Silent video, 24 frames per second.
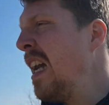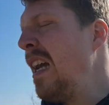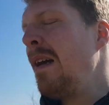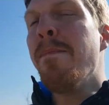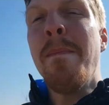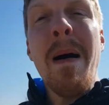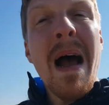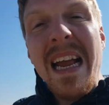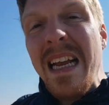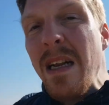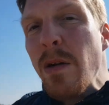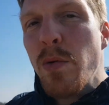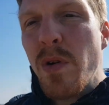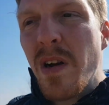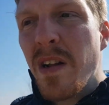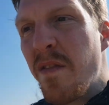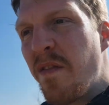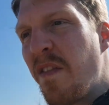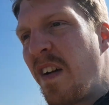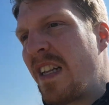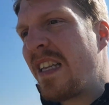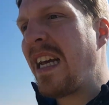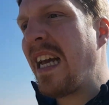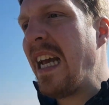Meinungen
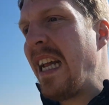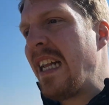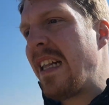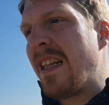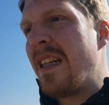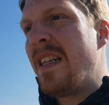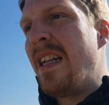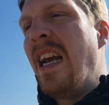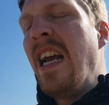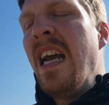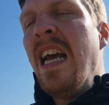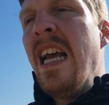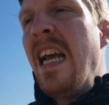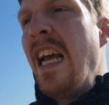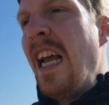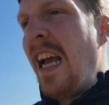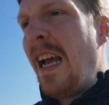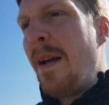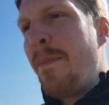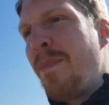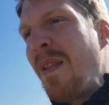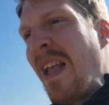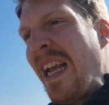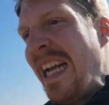vertreten,
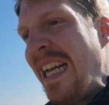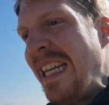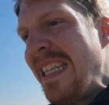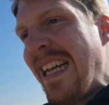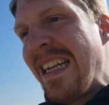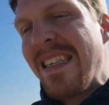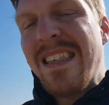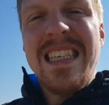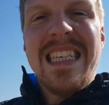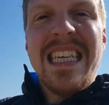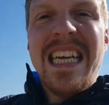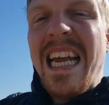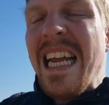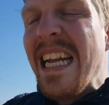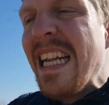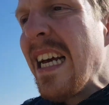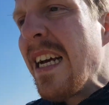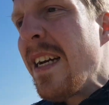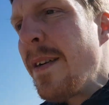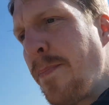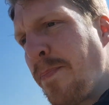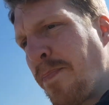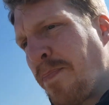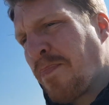ähm, dass
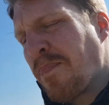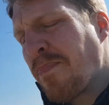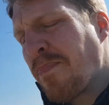jeder